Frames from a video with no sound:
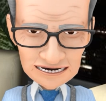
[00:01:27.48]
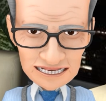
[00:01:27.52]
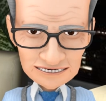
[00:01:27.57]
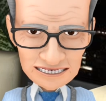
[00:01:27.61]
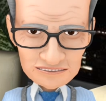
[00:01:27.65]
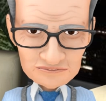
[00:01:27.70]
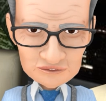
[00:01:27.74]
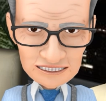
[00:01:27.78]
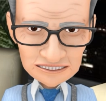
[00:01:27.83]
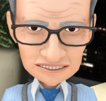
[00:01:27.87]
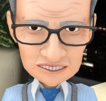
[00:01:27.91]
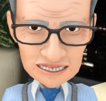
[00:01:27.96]
di
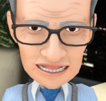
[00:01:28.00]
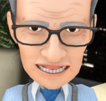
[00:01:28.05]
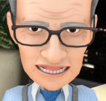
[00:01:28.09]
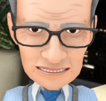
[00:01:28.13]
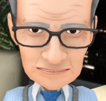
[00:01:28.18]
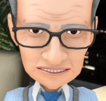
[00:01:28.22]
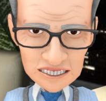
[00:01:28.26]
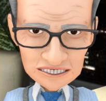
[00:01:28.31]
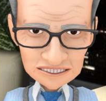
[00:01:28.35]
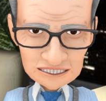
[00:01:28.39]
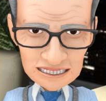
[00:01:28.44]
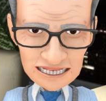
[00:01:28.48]
questa
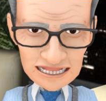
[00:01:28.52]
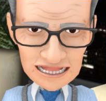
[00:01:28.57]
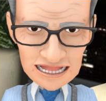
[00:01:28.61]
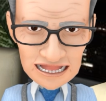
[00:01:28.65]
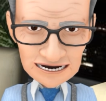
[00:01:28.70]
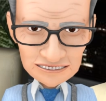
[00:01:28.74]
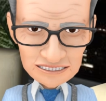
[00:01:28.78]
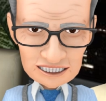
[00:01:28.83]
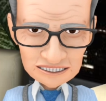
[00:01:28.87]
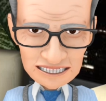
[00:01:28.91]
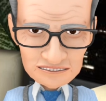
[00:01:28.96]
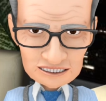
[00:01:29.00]
Lancia
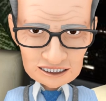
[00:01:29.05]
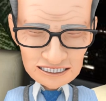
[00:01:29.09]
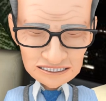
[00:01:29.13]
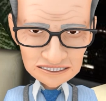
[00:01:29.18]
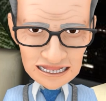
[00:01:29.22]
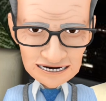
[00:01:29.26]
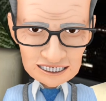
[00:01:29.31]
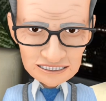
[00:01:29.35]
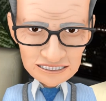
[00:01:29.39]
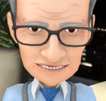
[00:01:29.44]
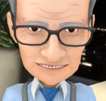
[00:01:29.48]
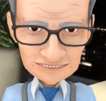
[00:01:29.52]
Stratos è
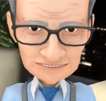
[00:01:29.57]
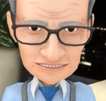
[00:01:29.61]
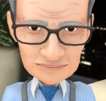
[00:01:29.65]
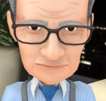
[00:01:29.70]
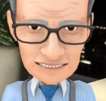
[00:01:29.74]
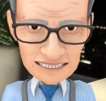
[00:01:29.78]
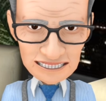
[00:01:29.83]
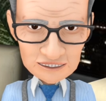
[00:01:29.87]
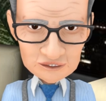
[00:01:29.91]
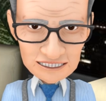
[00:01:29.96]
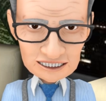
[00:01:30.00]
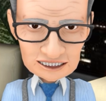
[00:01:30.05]
costato 3
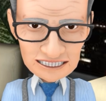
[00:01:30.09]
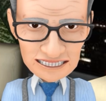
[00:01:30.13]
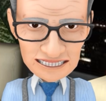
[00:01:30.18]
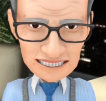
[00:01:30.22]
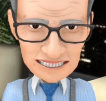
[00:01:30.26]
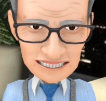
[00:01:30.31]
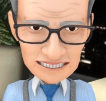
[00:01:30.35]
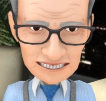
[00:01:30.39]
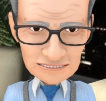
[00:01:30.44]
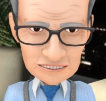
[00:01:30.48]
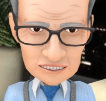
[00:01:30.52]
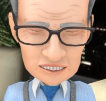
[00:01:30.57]
milioni di
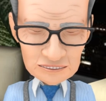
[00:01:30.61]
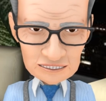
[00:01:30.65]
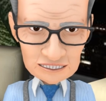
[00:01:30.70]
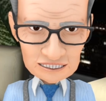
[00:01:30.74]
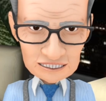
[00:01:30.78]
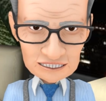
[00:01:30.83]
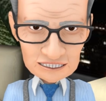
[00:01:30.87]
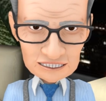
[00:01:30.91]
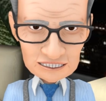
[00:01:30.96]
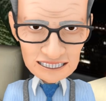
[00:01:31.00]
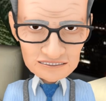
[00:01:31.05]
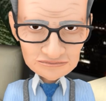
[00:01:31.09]
euro
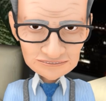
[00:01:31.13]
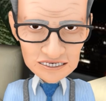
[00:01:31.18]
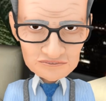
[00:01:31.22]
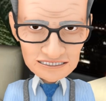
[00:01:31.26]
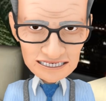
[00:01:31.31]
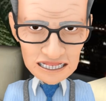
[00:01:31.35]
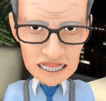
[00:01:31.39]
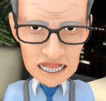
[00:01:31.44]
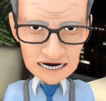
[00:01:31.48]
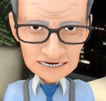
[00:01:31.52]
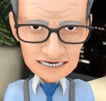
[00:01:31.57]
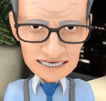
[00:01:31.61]
e
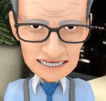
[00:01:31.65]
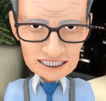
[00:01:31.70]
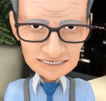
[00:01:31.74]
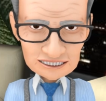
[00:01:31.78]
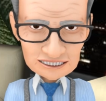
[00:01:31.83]
calcolando che